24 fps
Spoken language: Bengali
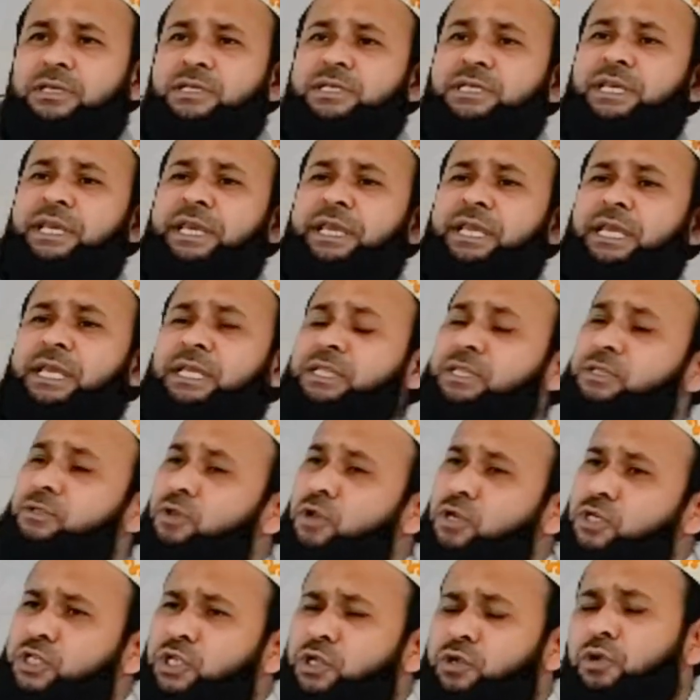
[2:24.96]
সে
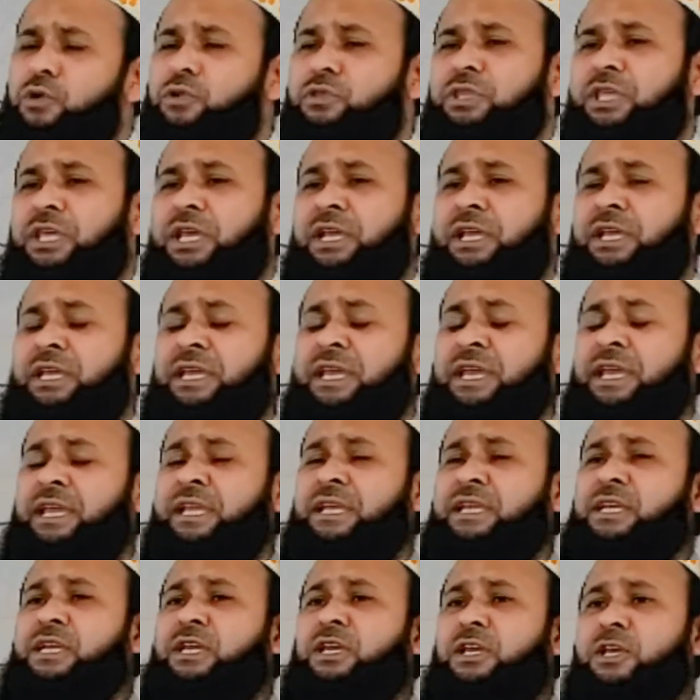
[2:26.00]
ধ্বংস করতে গিয়ে
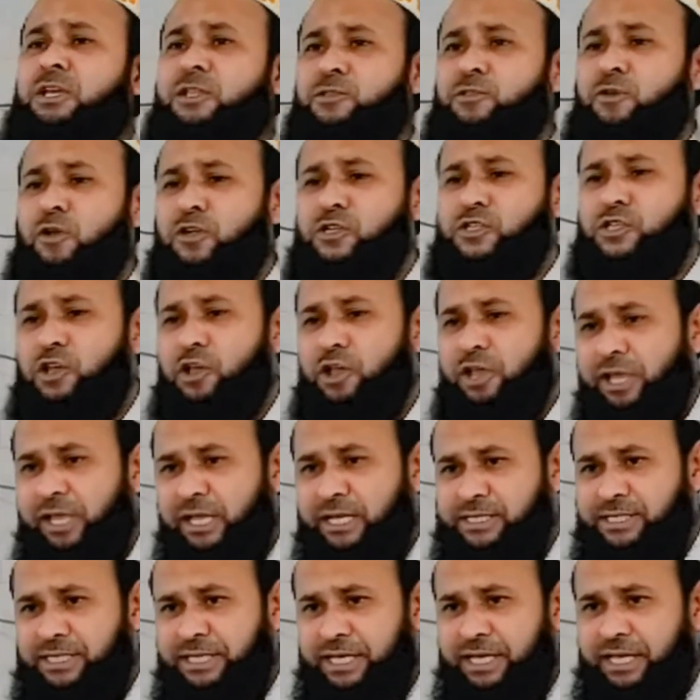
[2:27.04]
ধ্বংস হয়ে
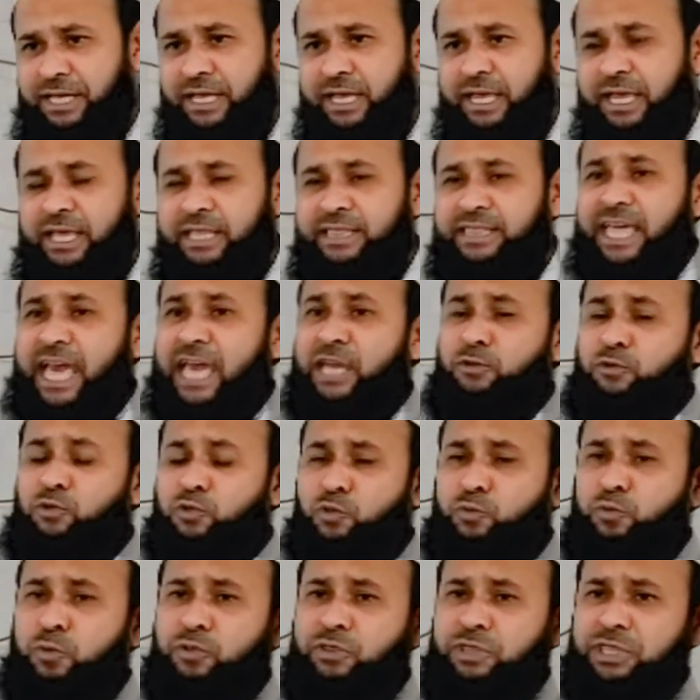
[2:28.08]
গেছে তার
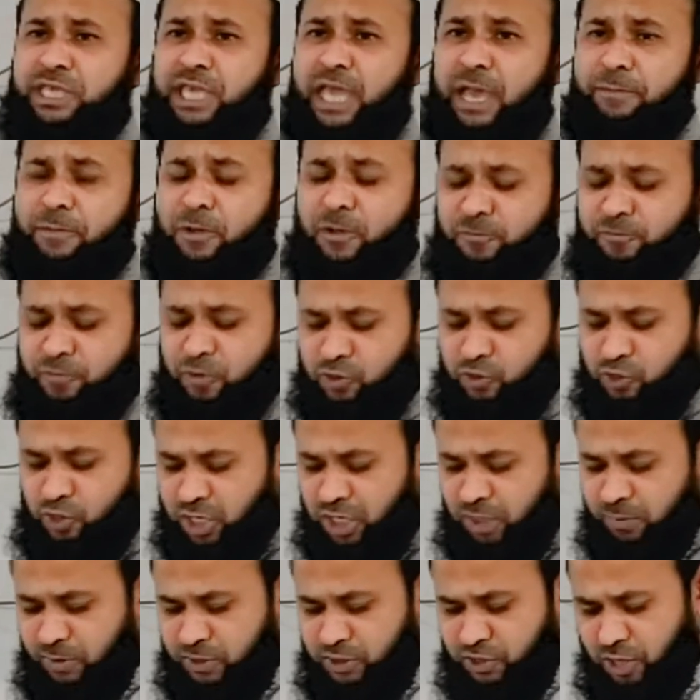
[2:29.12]
উৎপত্তি এবং
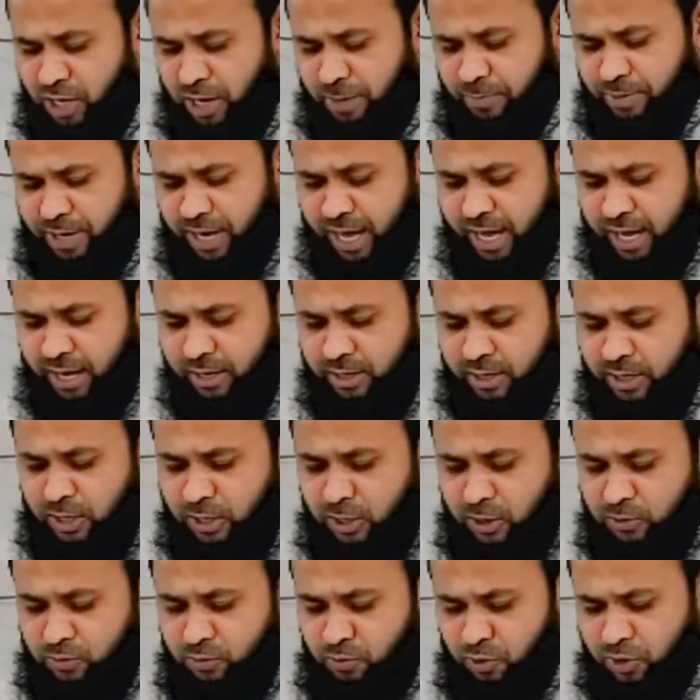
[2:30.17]
ফতনের বিষয়ে আমরা
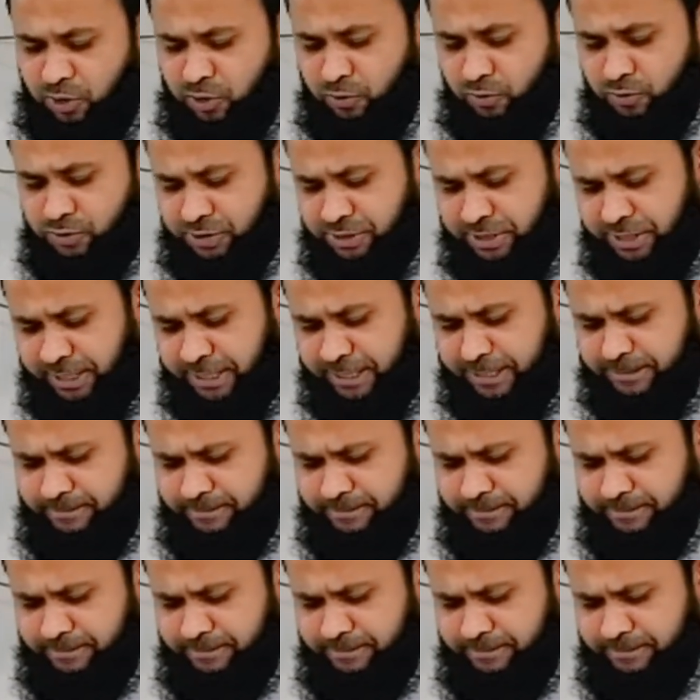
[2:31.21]
তুলে ধরছি